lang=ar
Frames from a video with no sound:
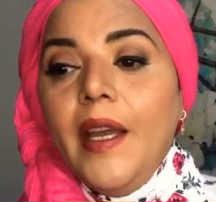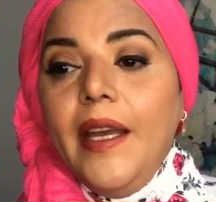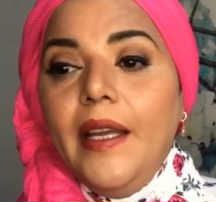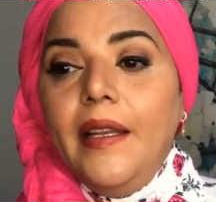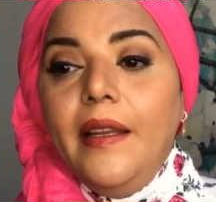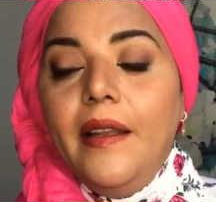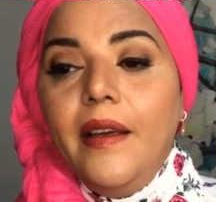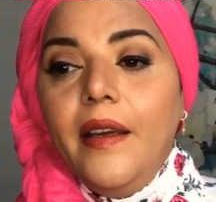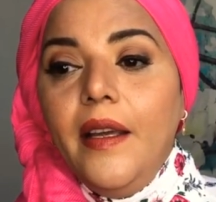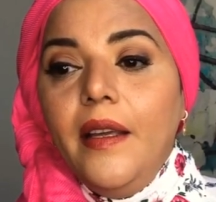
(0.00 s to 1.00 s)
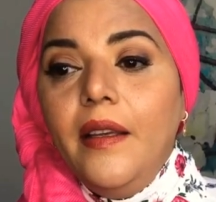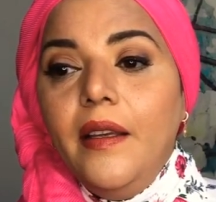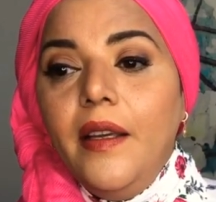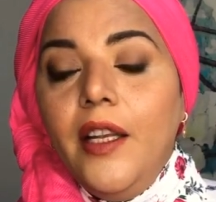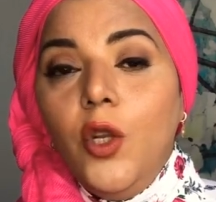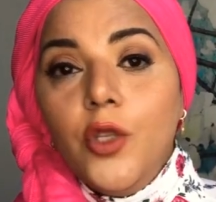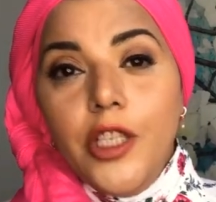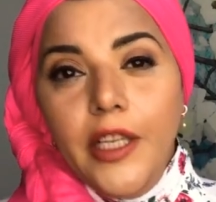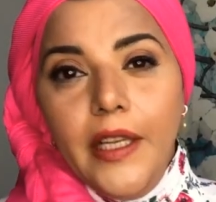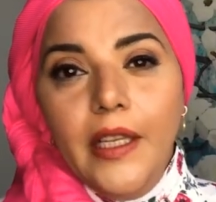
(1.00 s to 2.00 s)
آه،
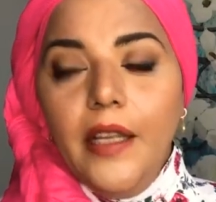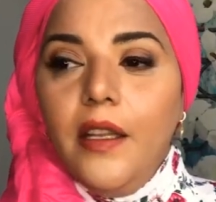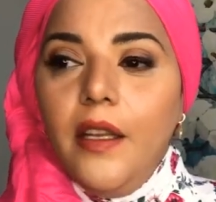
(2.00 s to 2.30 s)
اللوجيك ان احنا